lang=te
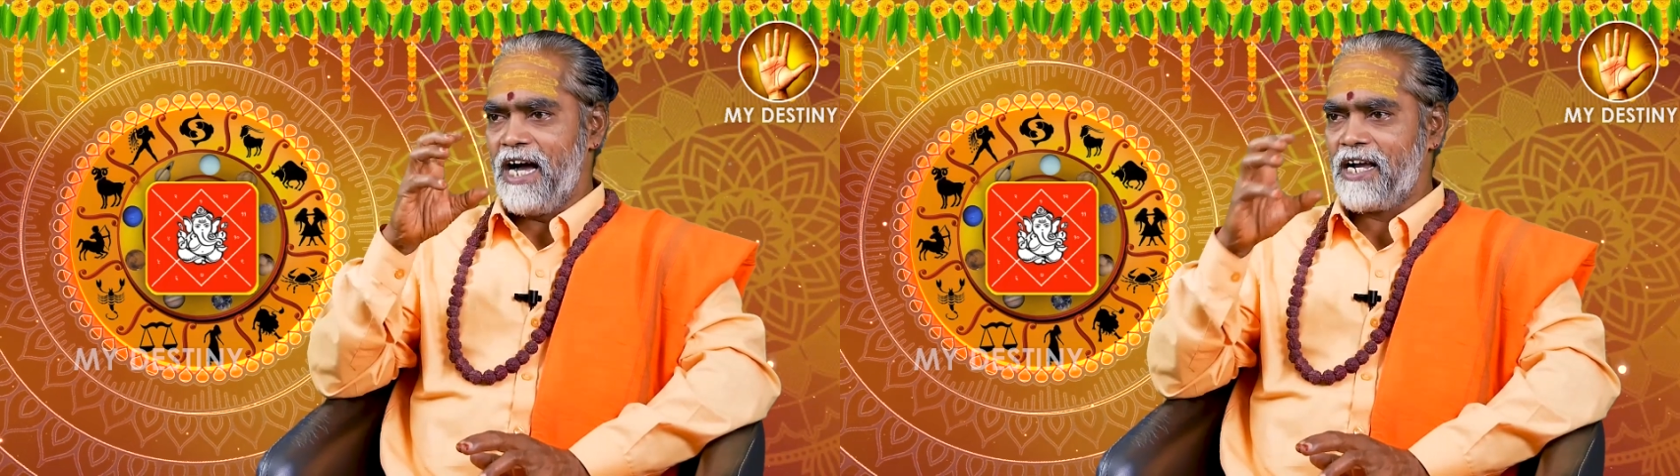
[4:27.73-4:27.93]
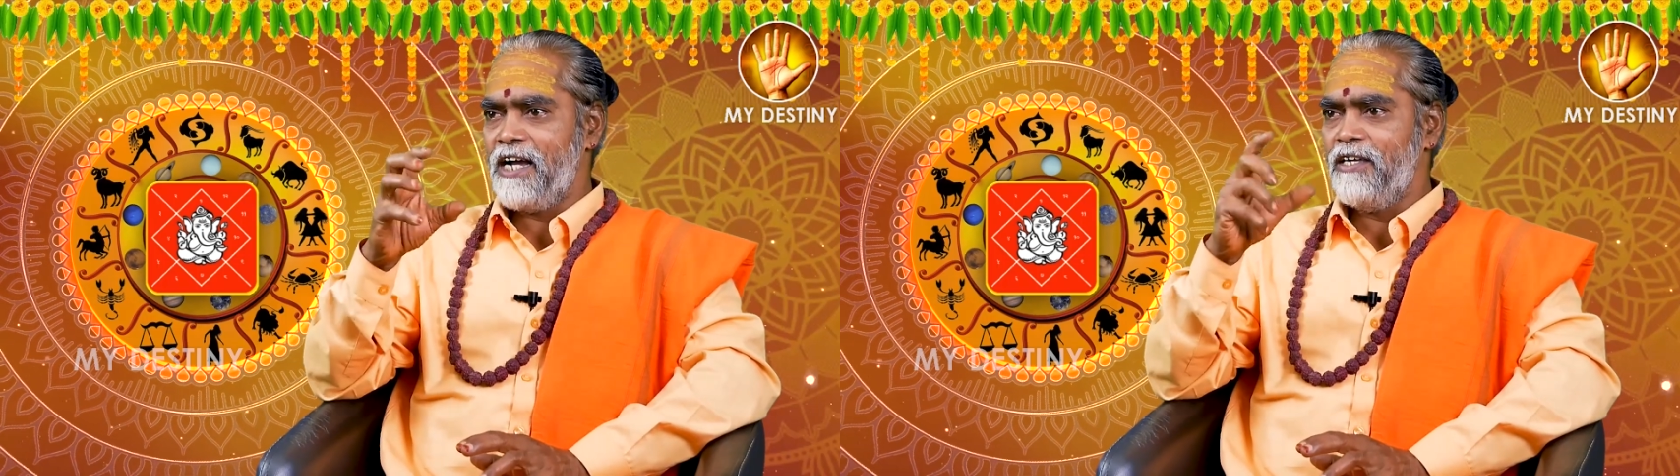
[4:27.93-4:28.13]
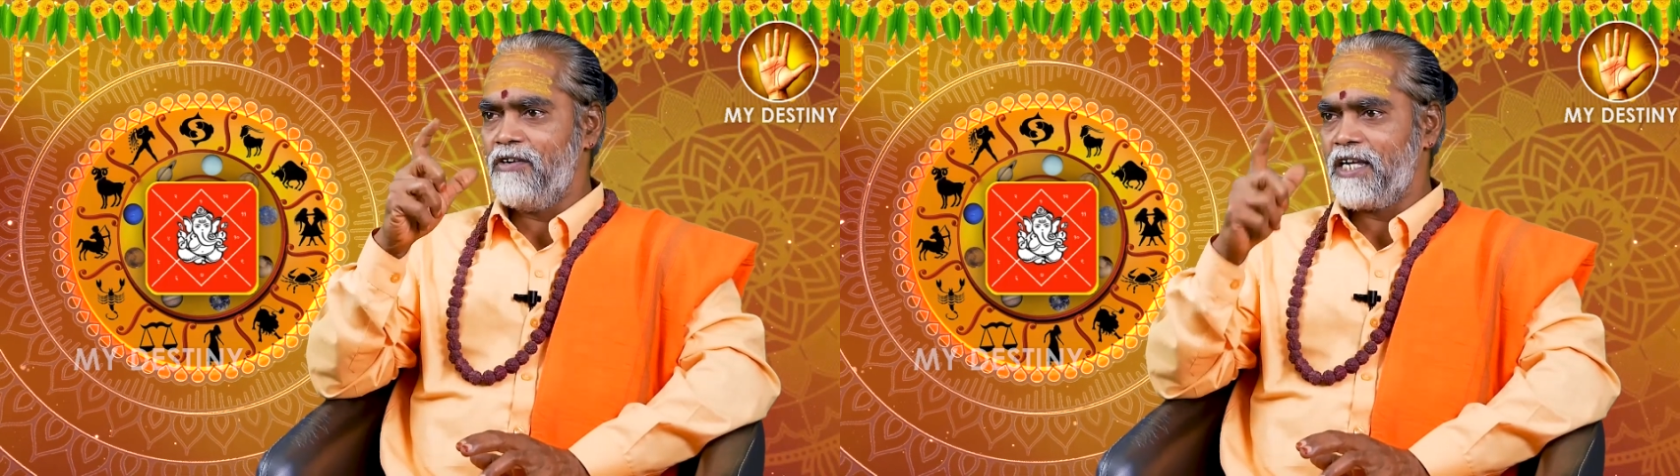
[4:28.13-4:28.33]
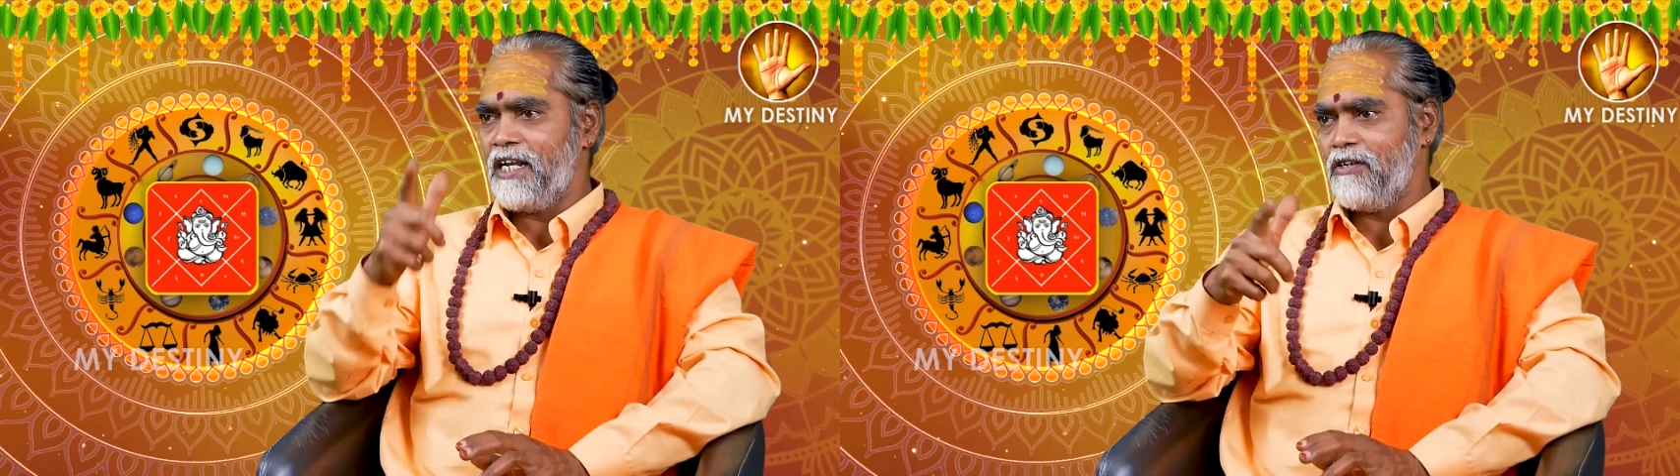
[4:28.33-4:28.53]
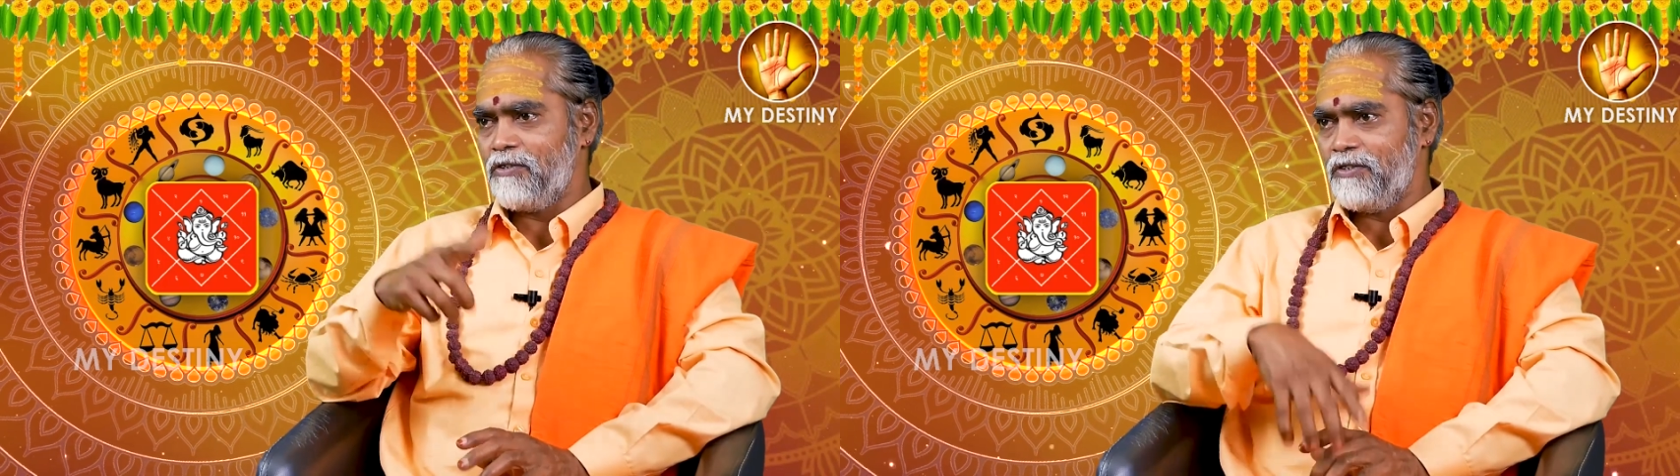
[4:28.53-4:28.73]
ఆ కాయలోకి
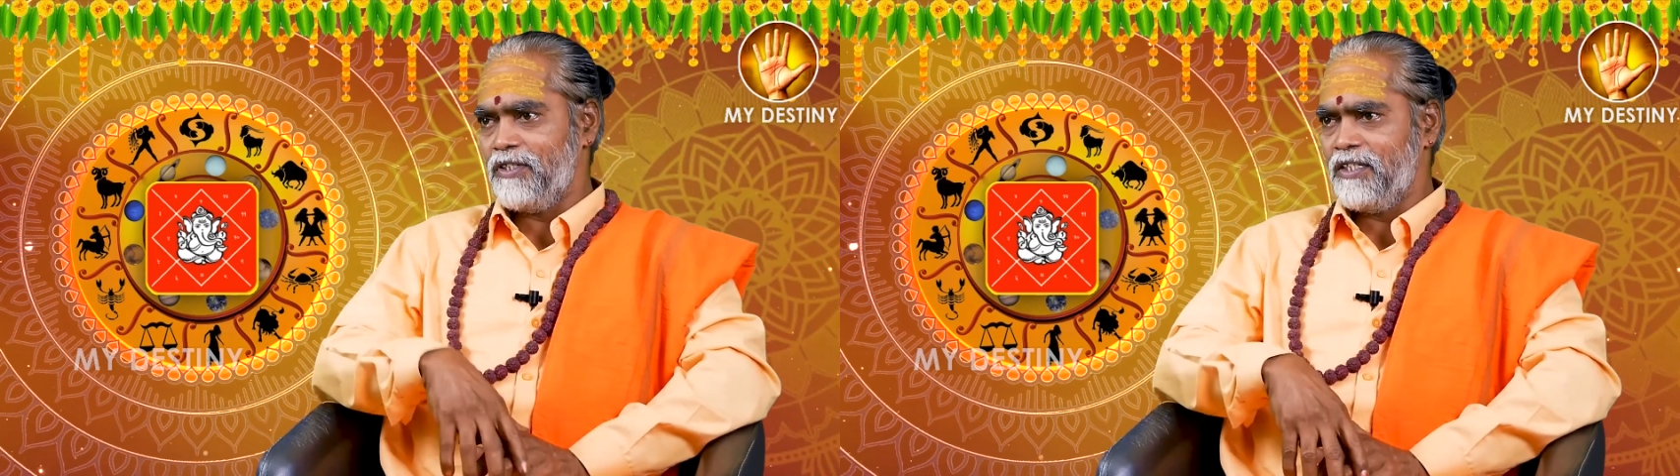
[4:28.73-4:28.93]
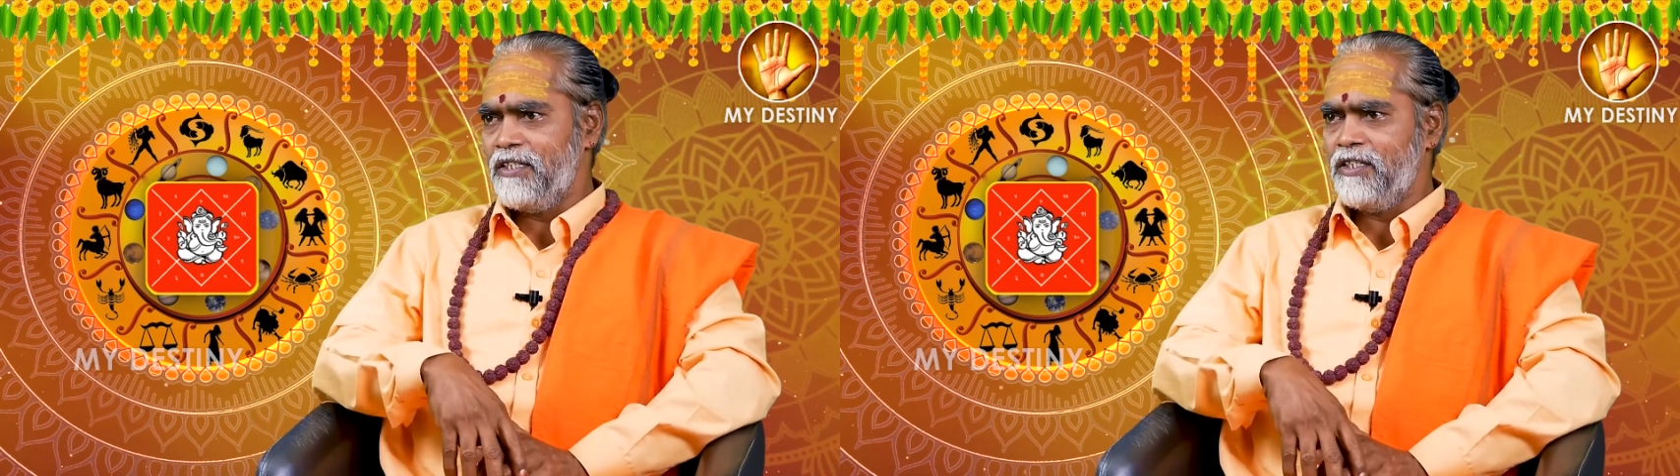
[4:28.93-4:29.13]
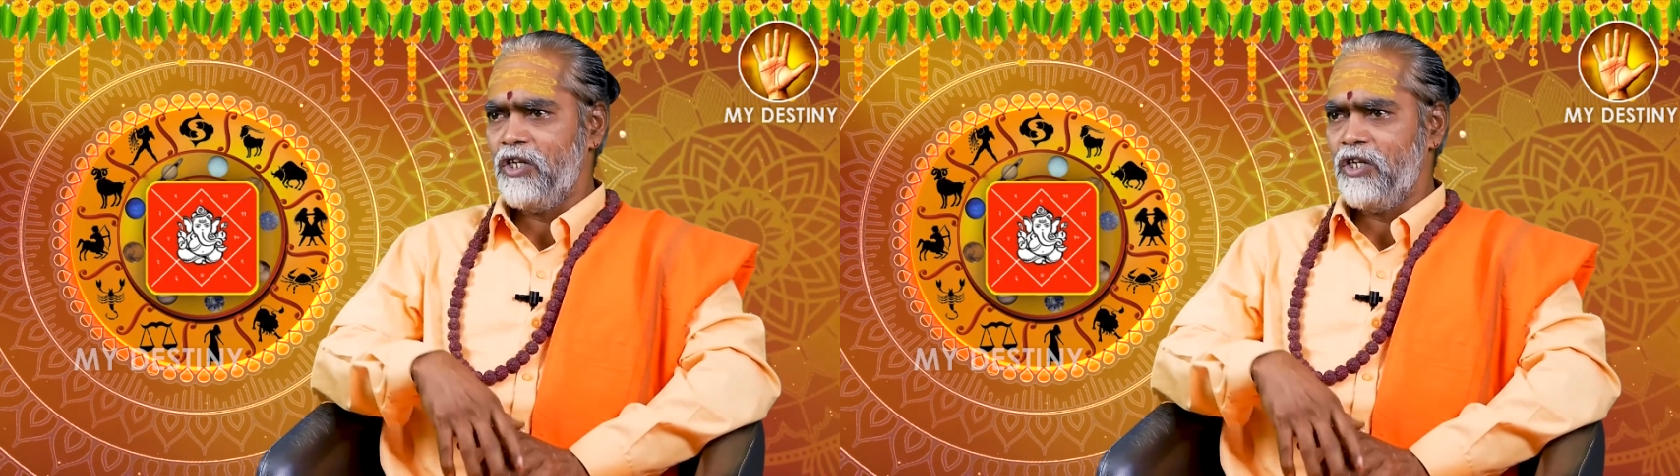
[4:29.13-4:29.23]
ఎలాగొస్తుంది